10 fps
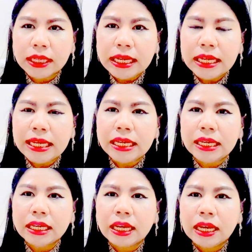คลิกลิง
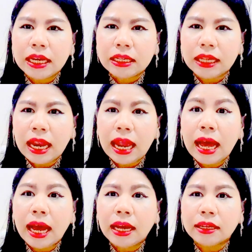ก์ด้าน
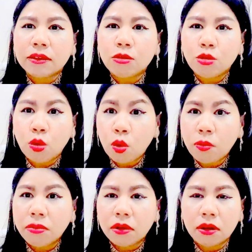ล่าง YouTube
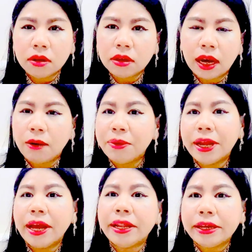ก็คือเข้าไป
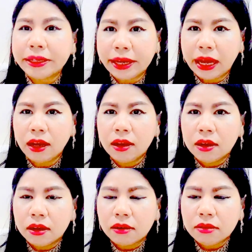ได้เลยนะคะ
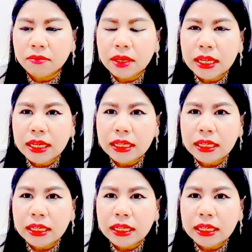ก็จะมีลิ